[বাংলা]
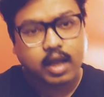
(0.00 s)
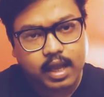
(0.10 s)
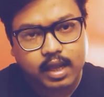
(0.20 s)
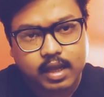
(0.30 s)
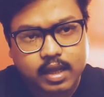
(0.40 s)

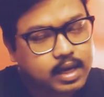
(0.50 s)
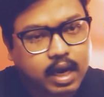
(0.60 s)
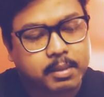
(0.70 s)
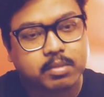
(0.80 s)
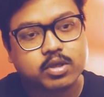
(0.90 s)
হ্যাঁ
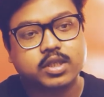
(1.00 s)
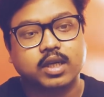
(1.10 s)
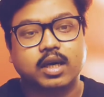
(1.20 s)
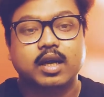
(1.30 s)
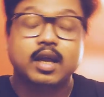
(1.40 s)
এটা আমি বলছি
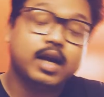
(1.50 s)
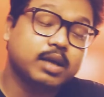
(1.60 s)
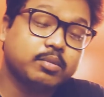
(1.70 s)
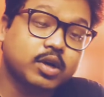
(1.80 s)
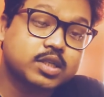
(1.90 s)
না
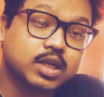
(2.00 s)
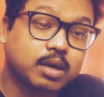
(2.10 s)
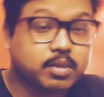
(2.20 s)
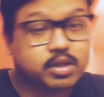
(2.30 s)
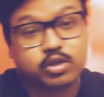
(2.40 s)
এটা বলেছেন
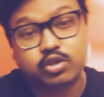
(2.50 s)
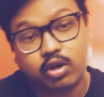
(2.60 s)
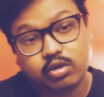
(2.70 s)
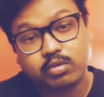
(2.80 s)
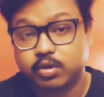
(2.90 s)
আমাদের
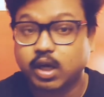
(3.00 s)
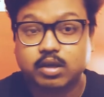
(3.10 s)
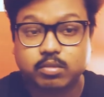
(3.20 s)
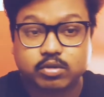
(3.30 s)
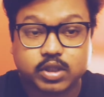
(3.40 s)
স্বয়ং
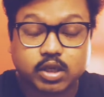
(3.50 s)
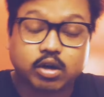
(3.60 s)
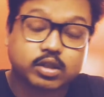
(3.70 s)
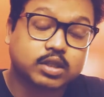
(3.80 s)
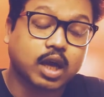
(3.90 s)
প্রধানমন্ত্রী
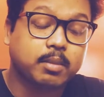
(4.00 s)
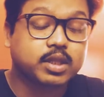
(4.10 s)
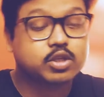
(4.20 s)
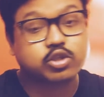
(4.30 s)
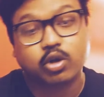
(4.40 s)
অর্থাৎ
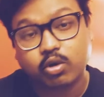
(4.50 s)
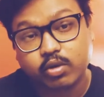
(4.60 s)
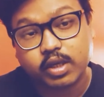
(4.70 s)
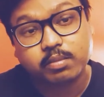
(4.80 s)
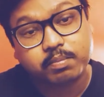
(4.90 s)
আমাদের
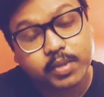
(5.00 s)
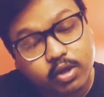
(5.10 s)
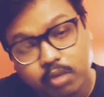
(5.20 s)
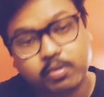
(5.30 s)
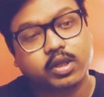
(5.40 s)
সকলের
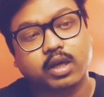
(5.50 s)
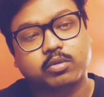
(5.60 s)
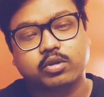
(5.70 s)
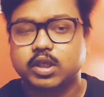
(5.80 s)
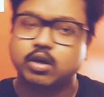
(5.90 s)
প্রিয়
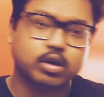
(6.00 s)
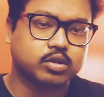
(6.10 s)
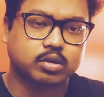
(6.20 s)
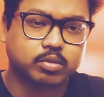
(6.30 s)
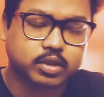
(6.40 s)
প্রধানমন্ত্রী
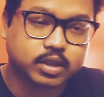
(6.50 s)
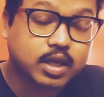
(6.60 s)
নরেন্দ্র মোদী